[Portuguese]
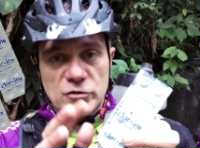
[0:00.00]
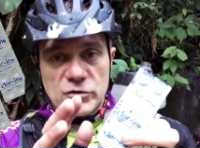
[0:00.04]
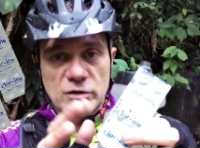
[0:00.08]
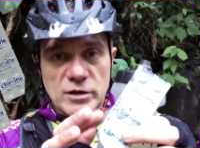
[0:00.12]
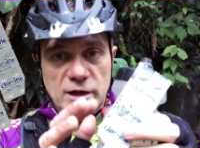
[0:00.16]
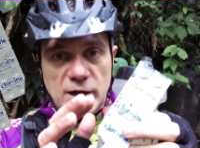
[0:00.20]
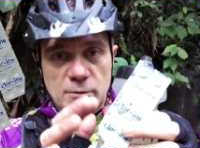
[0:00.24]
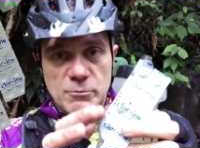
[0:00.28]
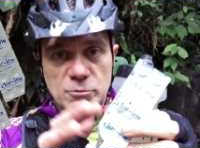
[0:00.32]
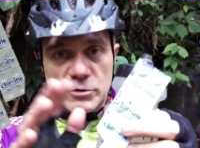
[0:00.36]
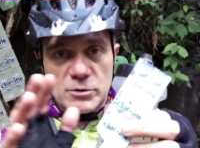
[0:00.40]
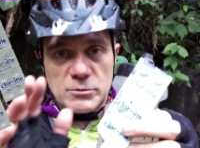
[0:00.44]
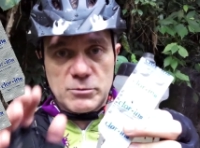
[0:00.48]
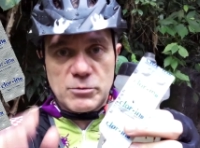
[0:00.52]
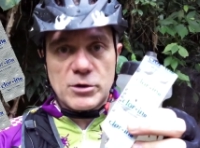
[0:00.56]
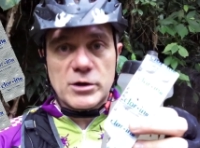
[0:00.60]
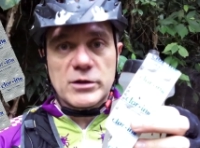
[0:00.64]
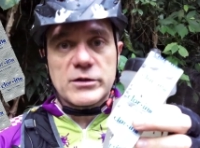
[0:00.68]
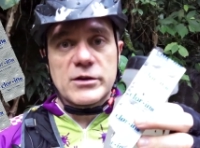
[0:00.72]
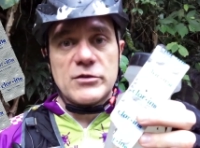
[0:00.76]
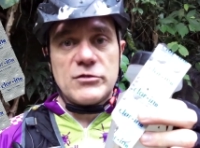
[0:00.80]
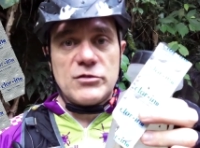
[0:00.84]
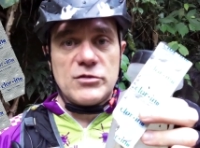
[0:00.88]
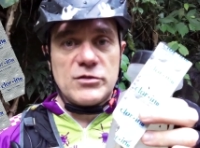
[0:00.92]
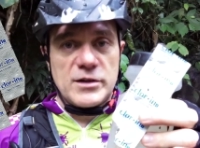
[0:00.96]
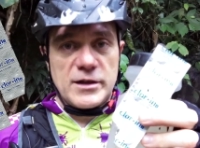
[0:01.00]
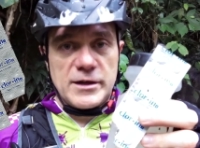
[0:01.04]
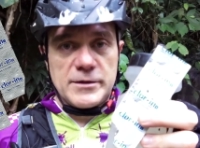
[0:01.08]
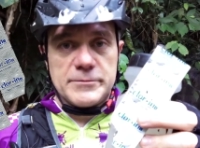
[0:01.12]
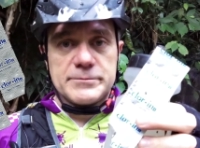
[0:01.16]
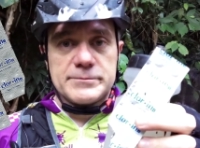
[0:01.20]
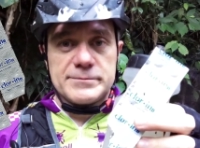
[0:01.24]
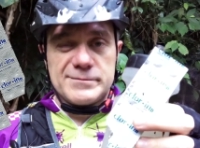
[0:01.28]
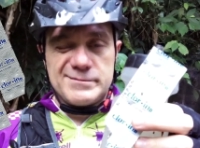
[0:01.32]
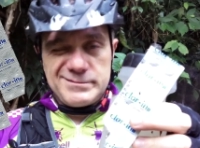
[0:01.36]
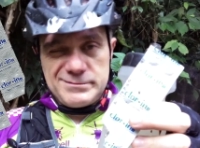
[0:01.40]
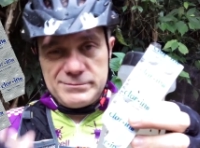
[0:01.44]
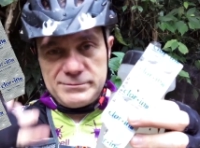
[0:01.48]
Isso aqui é muito importante ter.
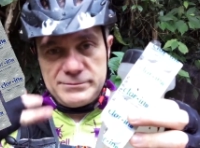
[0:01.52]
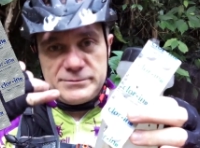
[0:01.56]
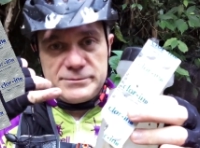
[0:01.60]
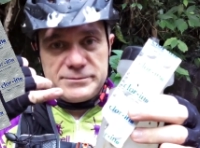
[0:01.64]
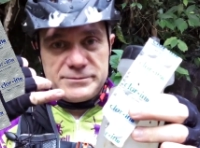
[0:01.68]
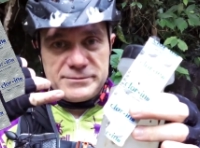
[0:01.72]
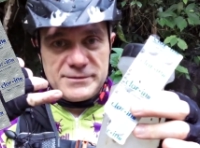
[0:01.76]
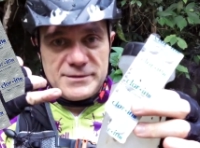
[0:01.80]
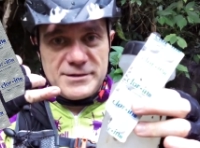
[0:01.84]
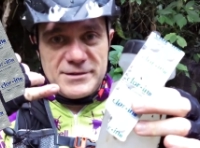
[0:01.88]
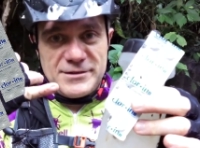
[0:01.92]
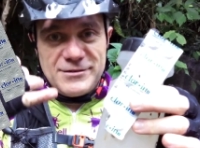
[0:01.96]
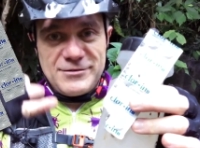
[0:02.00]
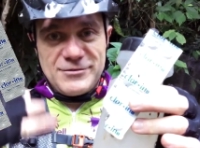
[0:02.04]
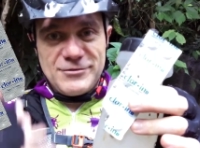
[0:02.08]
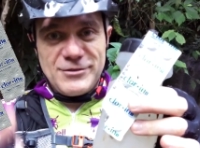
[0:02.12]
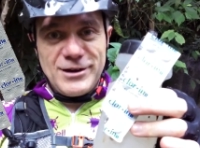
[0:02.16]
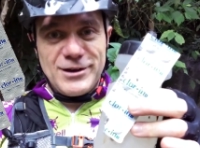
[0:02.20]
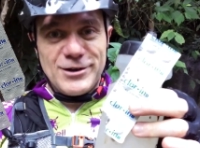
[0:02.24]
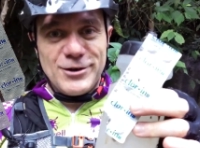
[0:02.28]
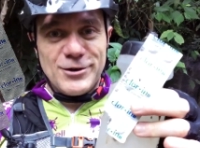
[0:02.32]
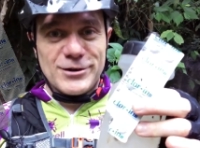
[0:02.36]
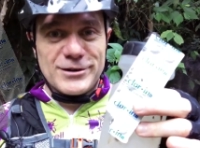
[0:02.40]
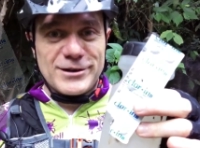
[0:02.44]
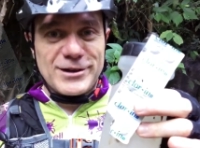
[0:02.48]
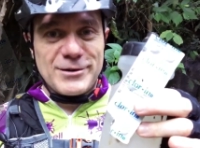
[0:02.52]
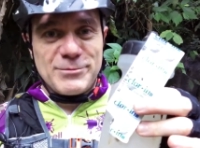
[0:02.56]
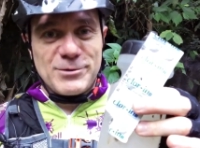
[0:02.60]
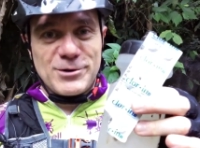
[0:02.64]
Valeu, até a